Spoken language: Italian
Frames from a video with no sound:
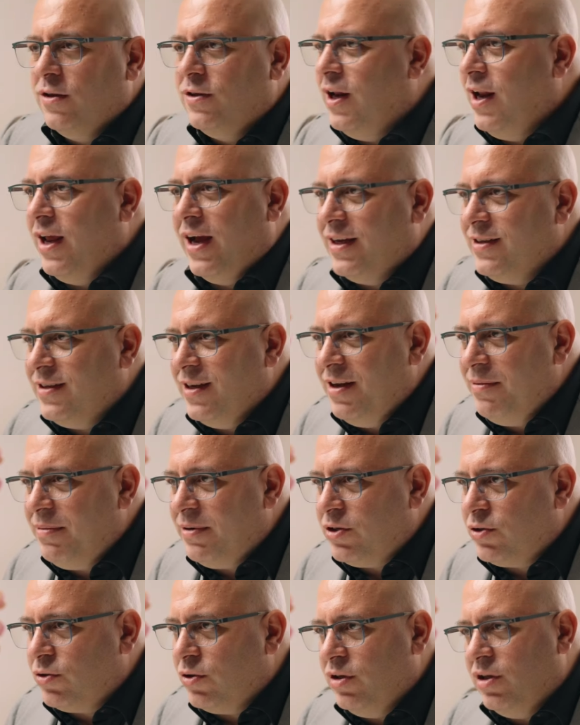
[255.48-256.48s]
nelle case delle
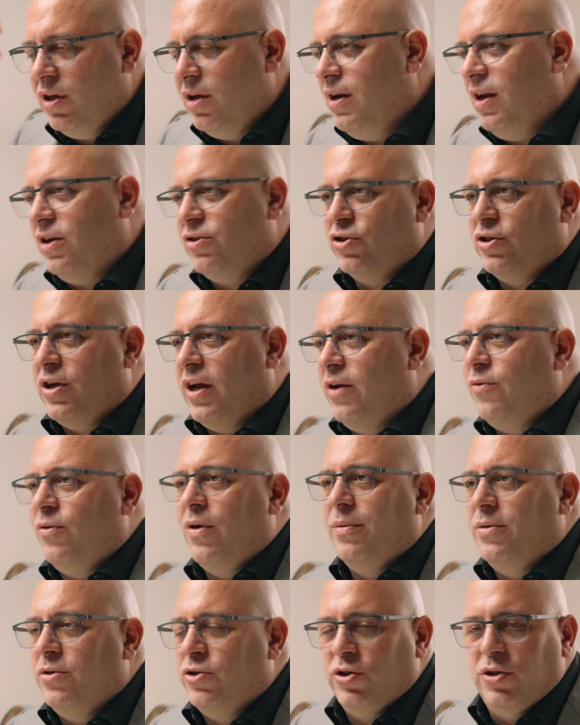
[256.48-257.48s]
persone devi lasciare
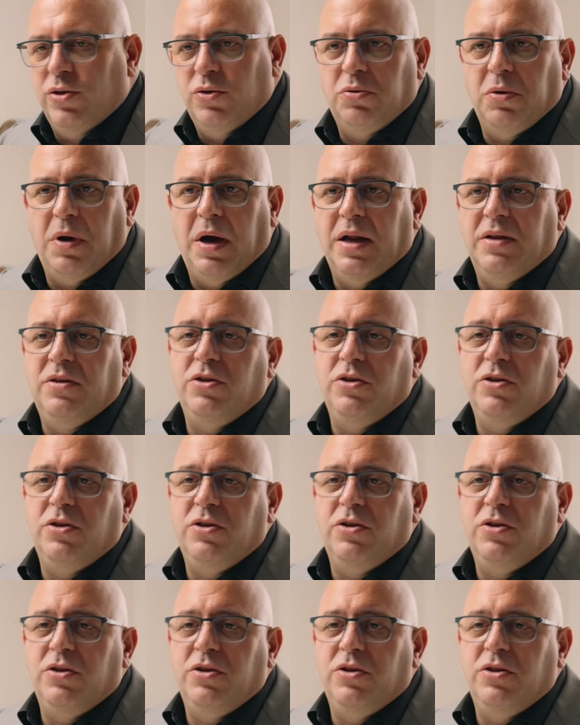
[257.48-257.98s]
una percentuale.